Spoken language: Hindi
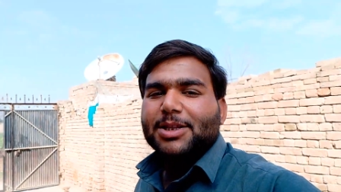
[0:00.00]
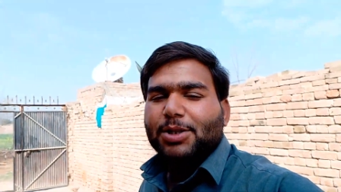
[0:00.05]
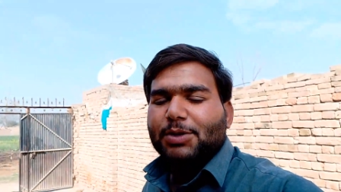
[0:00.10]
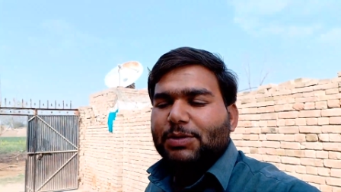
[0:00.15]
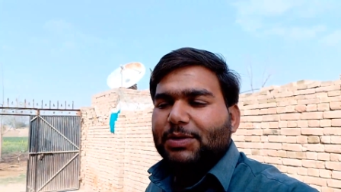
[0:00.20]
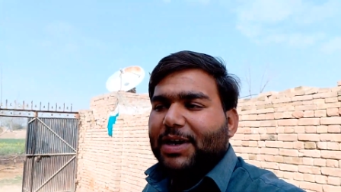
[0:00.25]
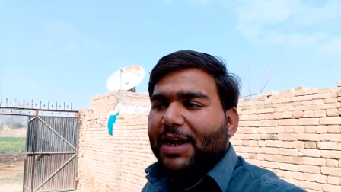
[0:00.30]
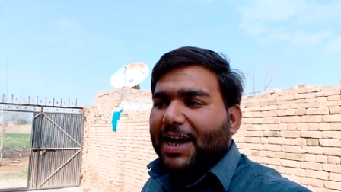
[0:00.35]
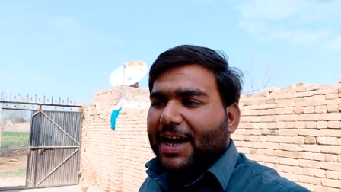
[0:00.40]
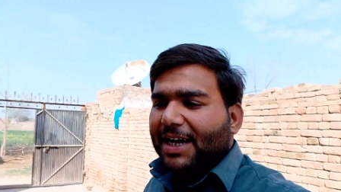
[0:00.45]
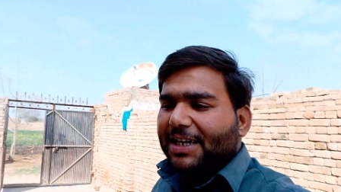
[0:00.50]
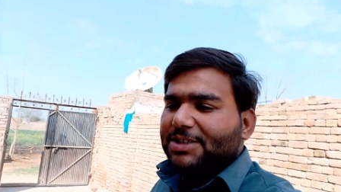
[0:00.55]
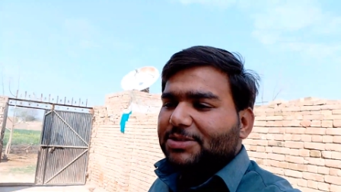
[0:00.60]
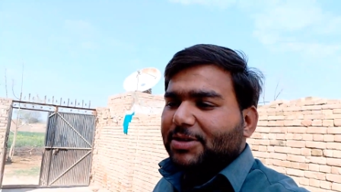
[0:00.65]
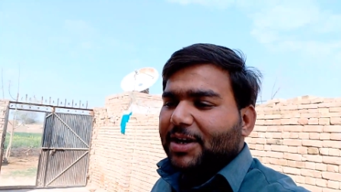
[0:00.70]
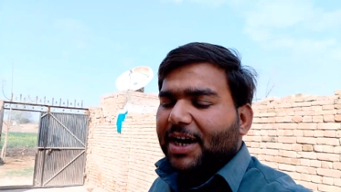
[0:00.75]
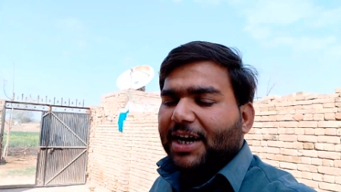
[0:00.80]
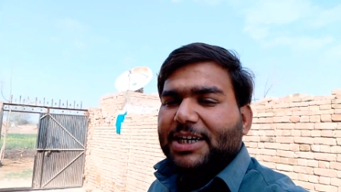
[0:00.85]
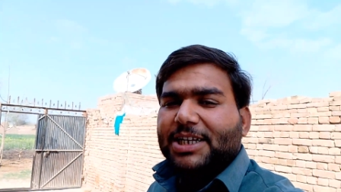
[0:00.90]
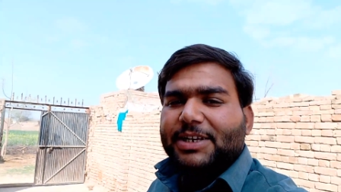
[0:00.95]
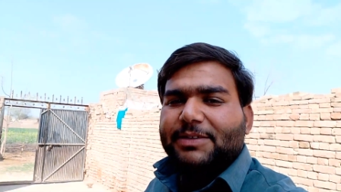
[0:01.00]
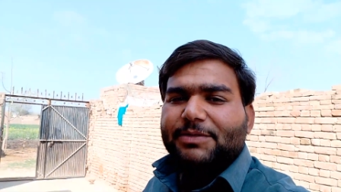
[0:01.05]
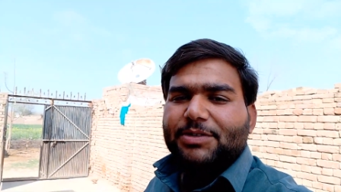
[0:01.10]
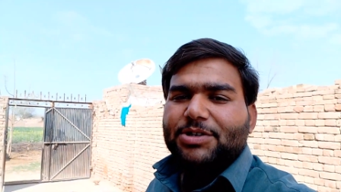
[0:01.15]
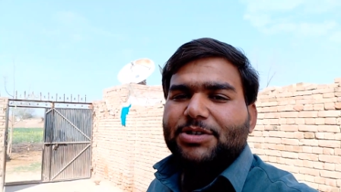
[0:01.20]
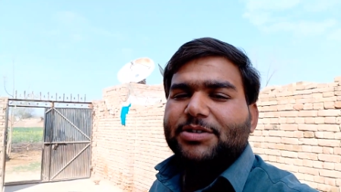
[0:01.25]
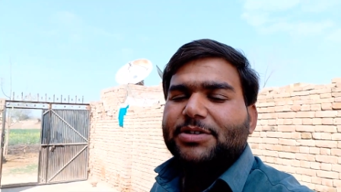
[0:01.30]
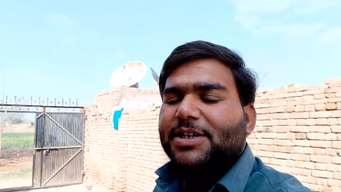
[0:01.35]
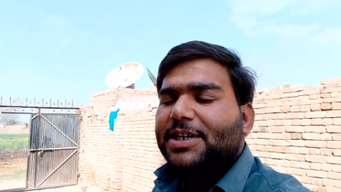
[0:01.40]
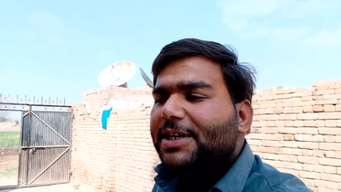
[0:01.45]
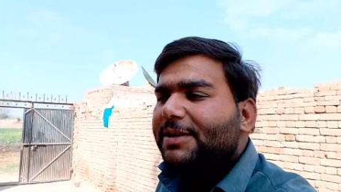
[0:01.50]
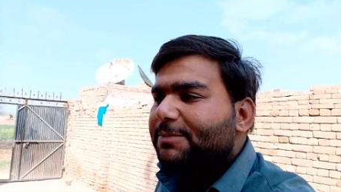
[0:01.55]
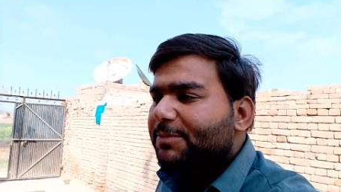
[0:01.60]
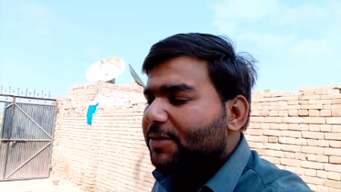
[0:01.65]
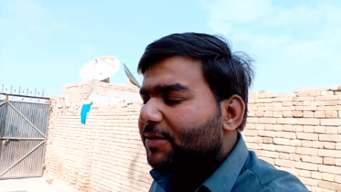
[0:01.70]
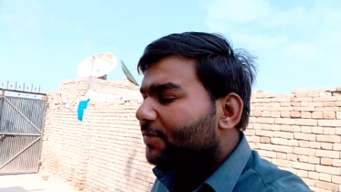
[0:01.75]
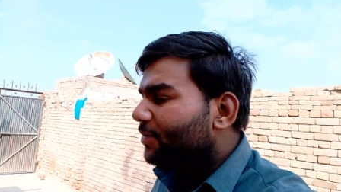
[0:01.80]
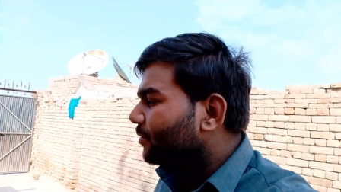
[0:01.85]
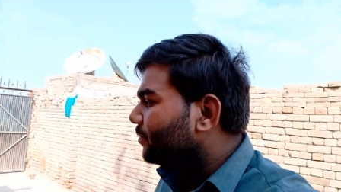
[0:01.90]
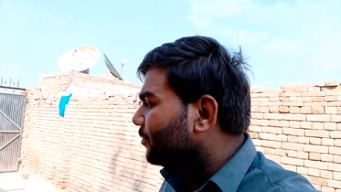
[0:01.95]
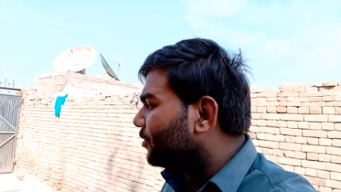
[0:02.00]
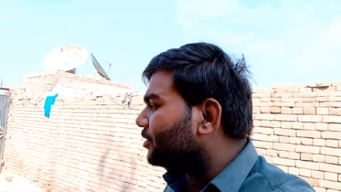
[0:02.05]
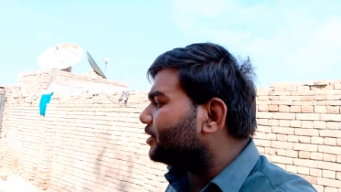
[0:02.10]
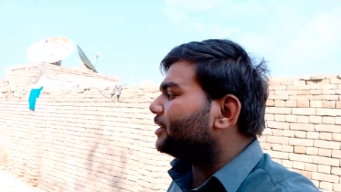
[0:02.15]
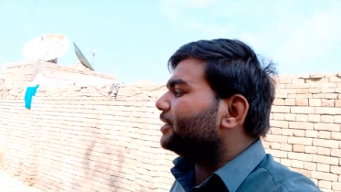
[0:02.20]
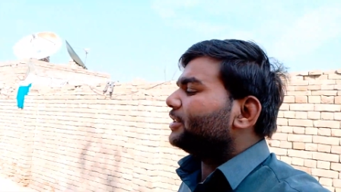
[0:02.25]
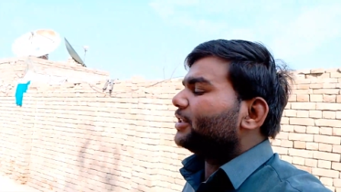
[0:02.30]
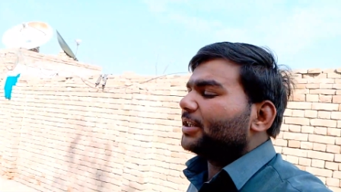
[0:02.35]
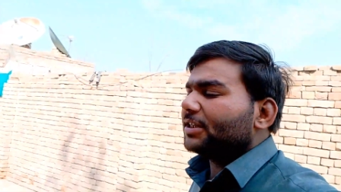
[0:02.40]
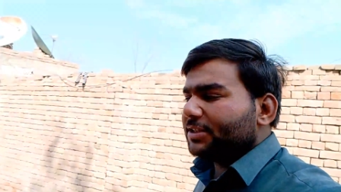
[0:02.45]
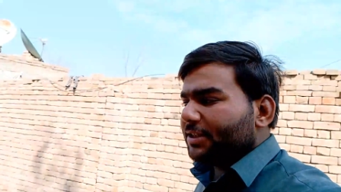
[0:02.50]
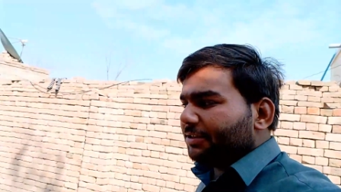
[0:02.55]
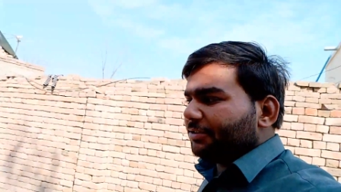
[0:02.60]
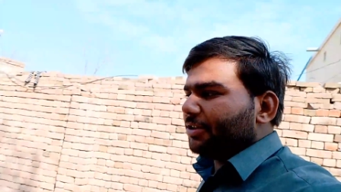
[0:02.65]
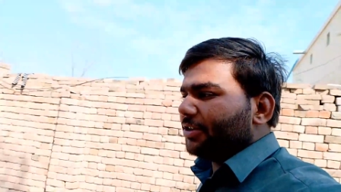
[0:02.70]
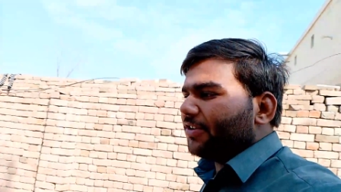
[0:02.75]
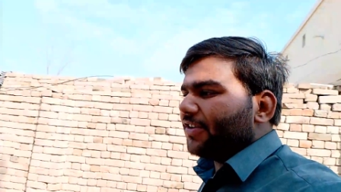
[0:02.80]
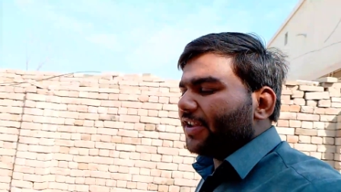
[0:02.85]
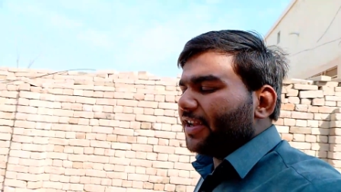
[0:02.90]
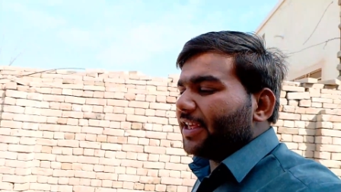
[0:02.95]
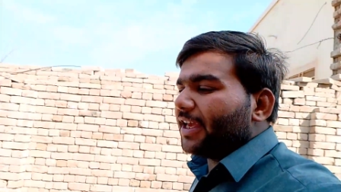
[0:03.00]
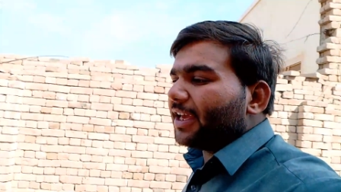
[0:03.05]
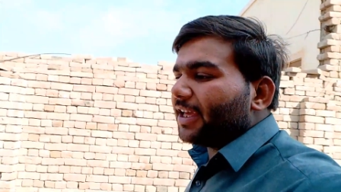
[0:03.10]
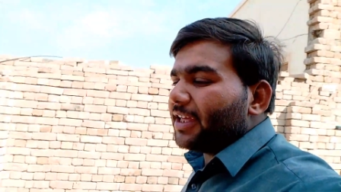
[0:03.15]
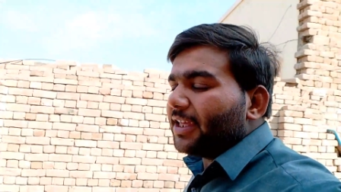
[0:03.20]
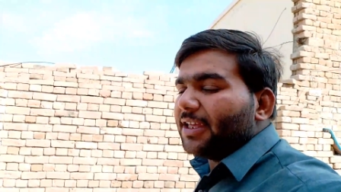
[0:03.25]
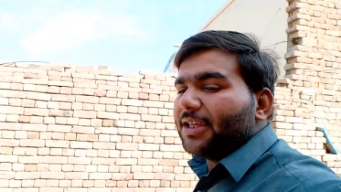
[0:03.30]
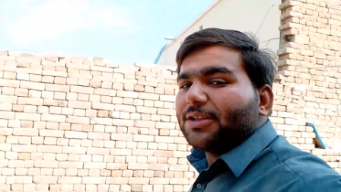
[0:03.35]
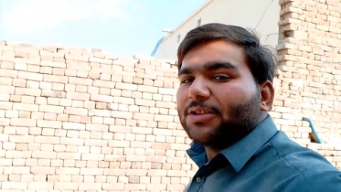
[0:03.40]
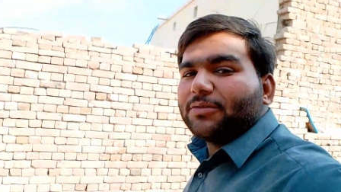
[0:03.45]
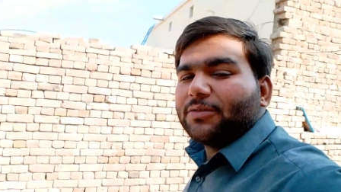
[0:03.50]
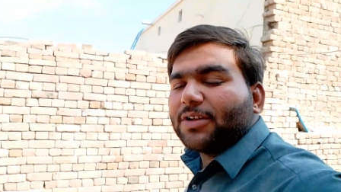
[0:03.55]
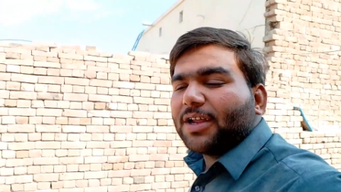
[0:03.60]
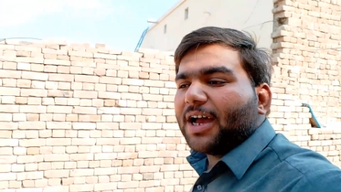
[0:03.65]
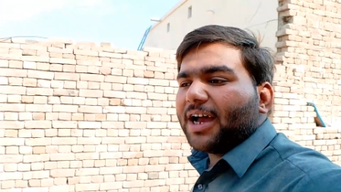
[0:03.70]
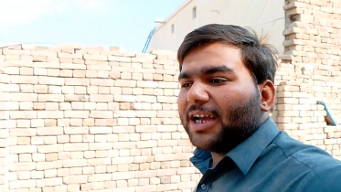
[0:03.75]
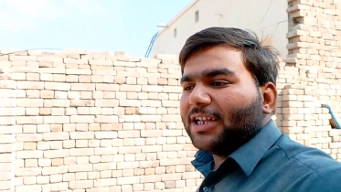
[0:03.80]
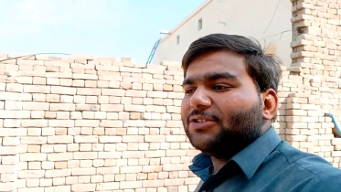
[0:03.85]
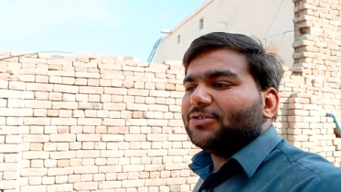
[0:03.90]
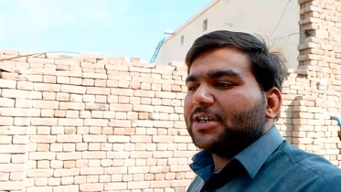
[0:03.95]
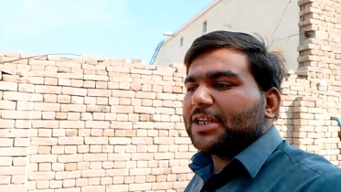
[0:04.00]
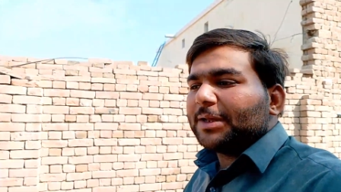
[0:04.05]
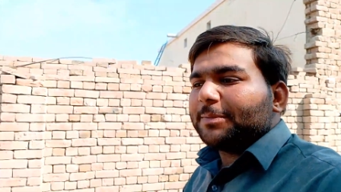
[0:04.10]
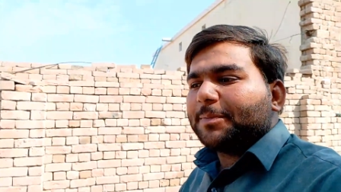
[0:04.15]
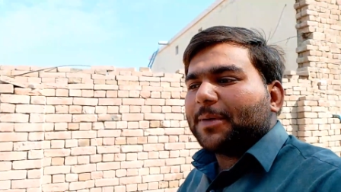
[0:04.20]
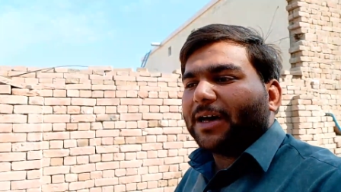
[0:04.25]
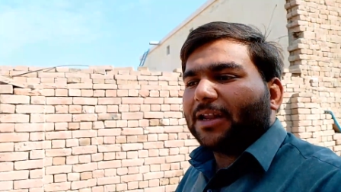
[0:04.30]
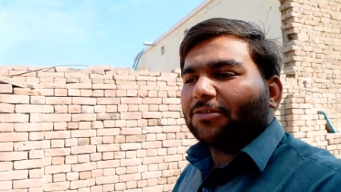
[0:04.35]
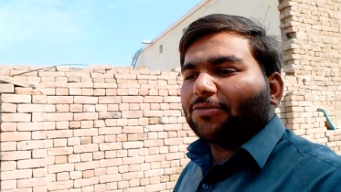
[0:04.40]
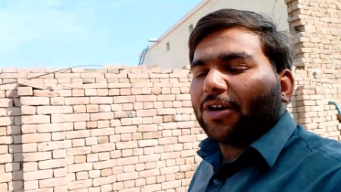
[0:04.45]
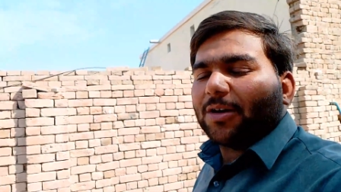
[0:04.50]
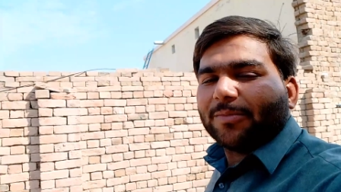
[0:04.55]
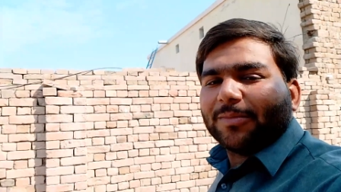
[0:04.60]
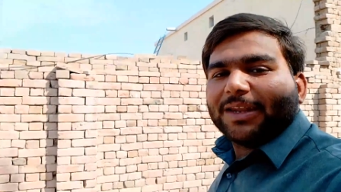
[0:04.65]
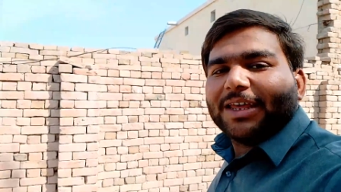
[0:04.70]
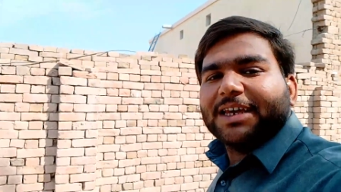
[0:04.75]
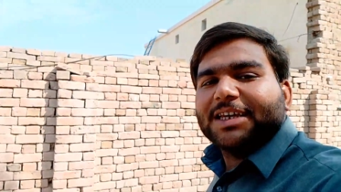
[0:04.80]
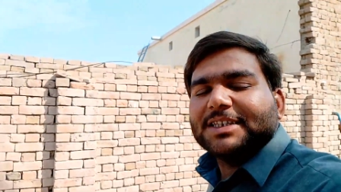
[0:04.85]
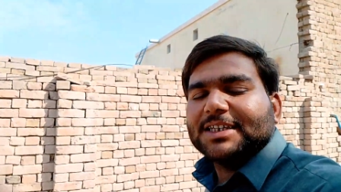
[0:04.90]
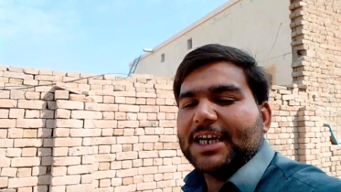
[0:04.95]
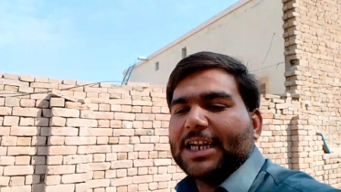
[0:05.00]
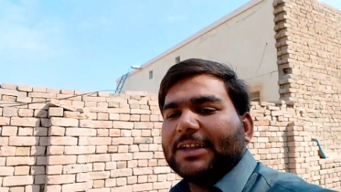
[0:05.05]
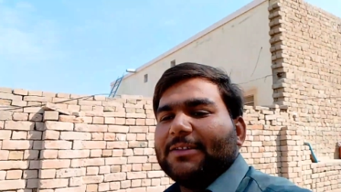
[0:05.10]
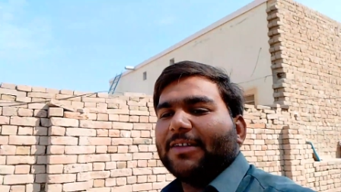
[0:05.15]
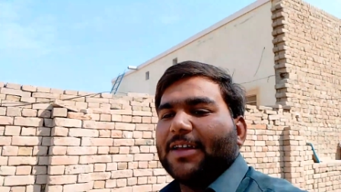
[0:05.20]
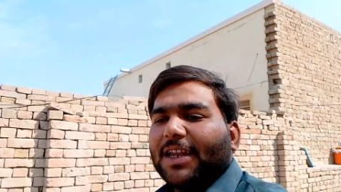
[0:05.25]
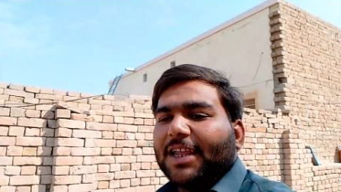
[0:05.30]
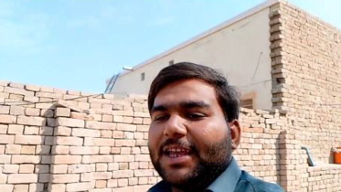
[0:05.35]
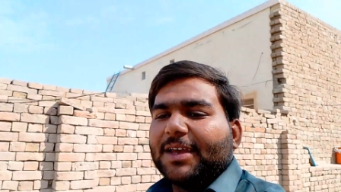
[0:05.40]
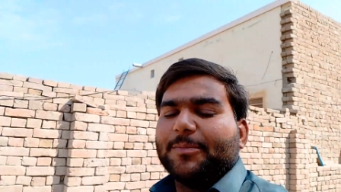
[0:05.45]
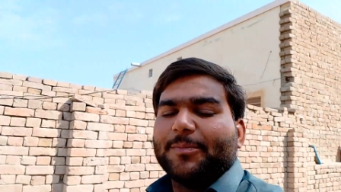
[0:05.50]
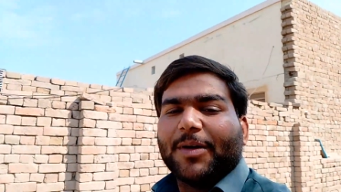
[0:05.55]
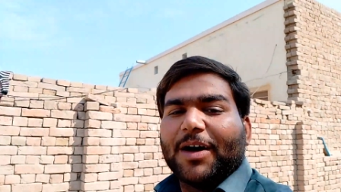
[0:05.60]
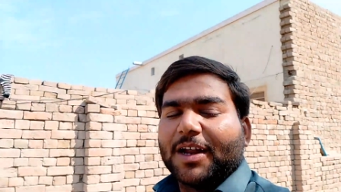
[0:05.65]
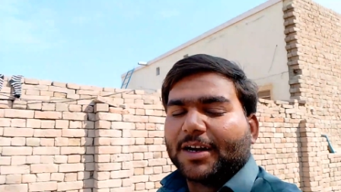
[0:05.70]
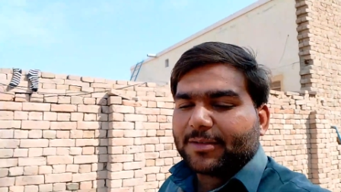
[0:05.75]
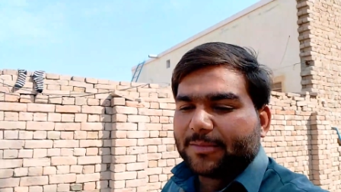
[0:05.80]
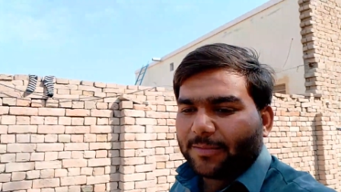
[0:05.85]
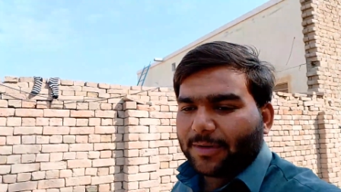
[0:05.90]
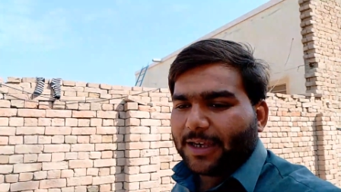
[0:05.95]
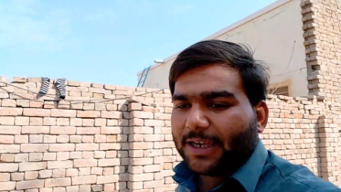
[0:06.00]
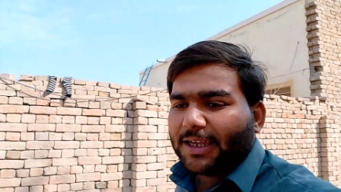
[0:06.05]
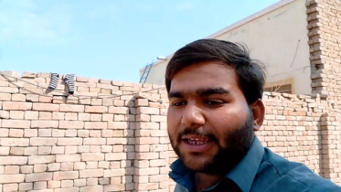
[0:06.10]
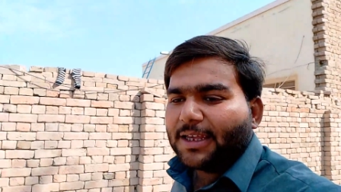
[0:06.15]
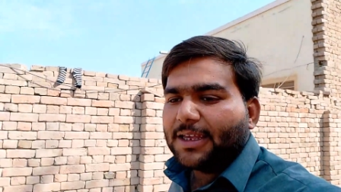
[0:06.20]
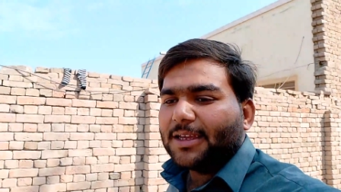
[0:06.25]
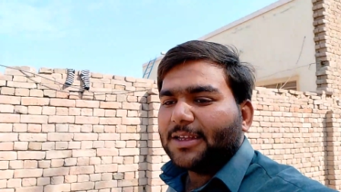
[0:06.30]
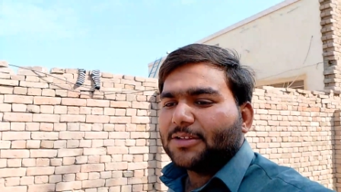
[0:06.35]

तो व्यूवर आज आज की वीडियो जो है ना बहुत इंटरेस्टिंग होने वाली है तो फिर आज जो है ना पार्क हम लेके जाने वाले हैं पार्क में